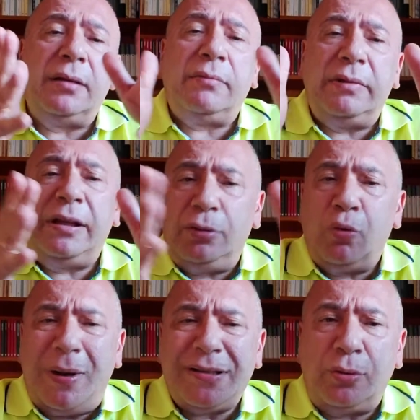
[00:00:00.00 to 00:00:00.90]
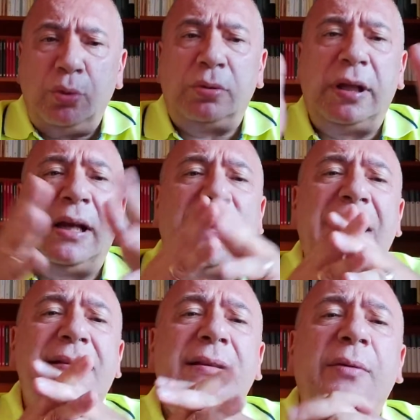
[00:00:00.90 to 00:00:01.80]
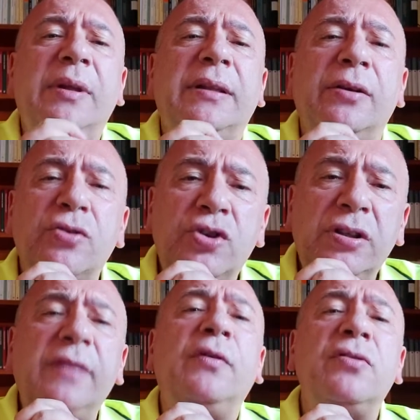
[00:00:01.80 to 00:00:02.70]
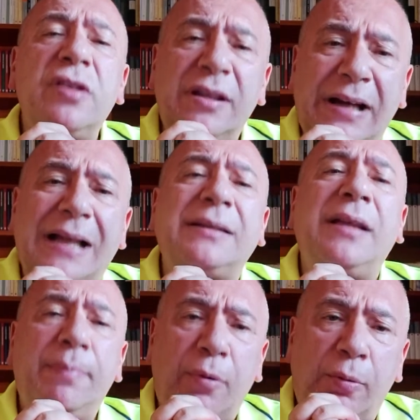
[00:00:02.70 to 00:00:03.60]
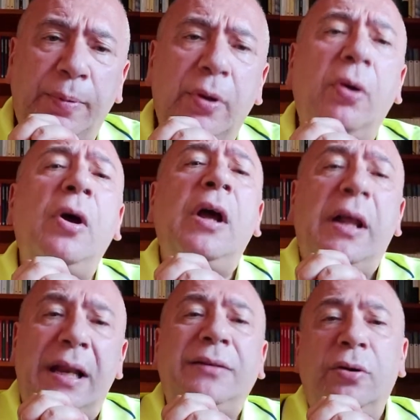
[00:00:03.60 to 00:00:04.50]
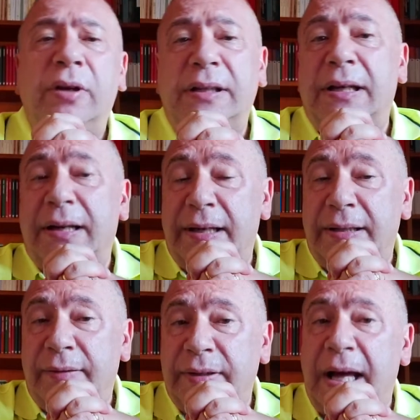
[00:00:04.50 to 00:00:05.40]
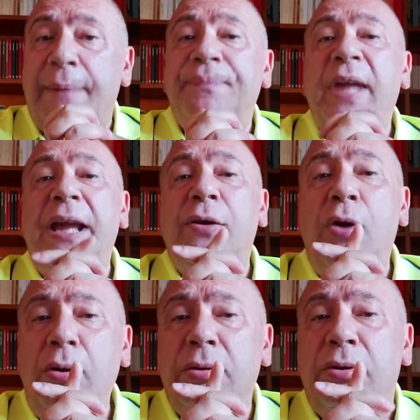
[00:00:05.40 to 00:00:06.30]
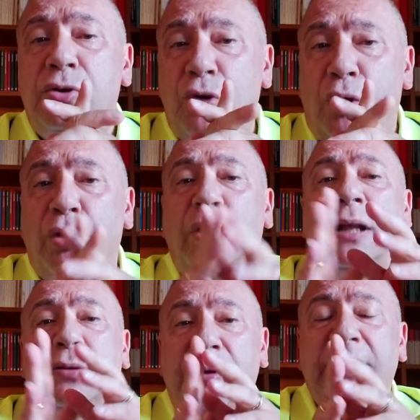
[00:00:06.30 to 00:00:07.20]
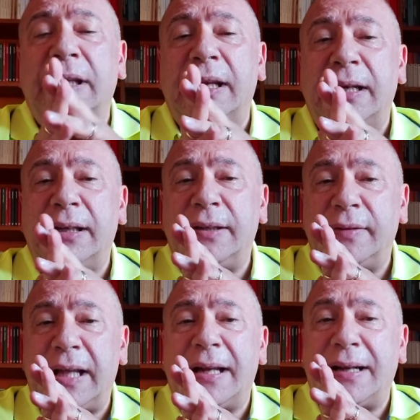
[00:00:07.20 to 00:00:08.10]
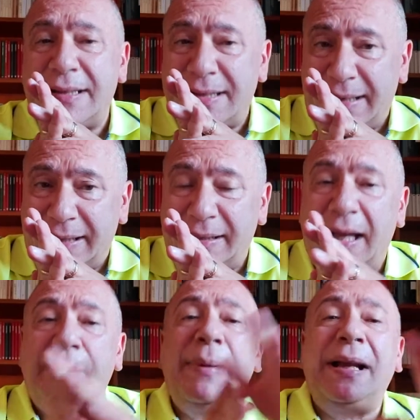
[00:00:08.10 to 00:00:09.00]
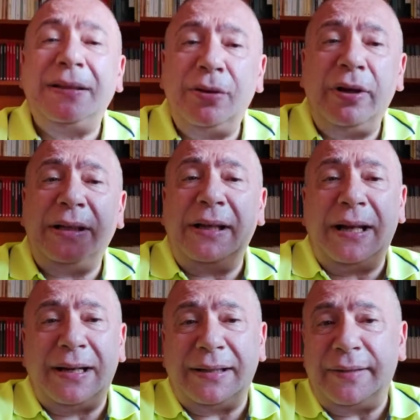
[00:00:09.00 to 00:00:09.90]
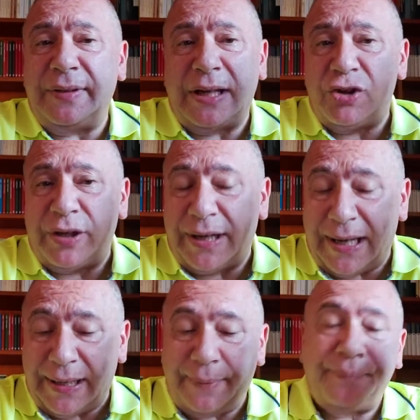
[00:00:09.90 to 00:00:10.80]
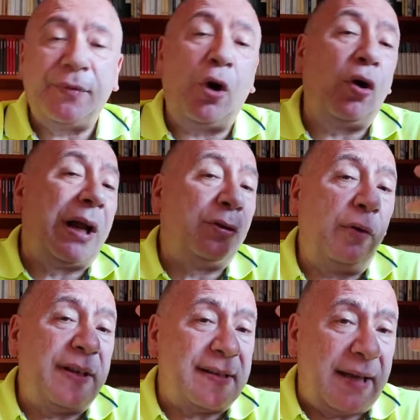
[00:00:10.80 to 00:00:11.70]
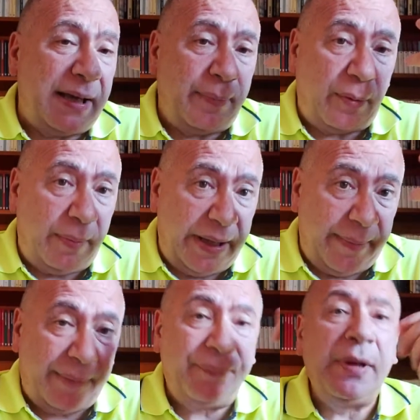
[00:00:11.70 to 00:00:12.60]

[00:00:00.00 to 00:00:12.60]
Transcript: in, in, quasi tutte le classi di quinta liceo scientifico, si tratta proprio la teoria della relatività e non solo la teoria della relatività ristretta, ma la teoria della relatività generale. Ora, dove sta il problema?